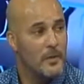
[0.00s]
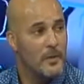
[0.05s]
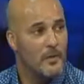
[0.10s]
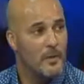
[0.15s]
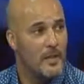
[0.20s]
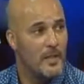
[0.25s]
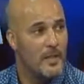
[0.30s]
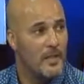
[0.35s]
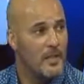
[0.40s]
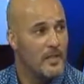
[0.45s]

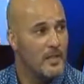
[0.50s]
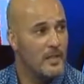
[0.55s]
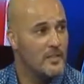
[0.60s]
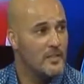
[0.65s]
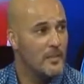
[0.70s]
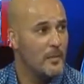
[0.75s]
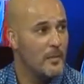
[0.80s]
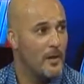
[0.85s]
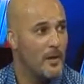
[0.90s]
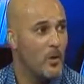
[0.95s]
primera y
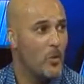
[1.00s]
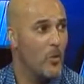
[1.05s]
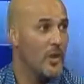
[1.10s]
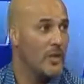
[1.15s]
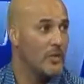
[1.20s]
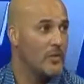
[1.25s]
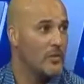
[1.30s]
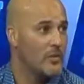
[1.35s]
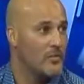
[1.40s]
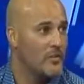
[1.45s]
reserva
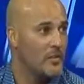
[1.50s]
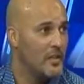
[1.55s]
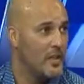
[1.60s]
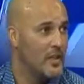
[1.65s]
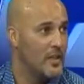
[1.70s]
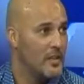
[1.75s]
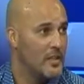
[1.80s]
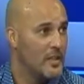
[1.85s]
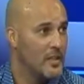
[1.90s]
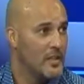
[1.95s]
cuarto de
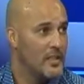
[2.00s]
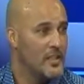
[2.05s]
final.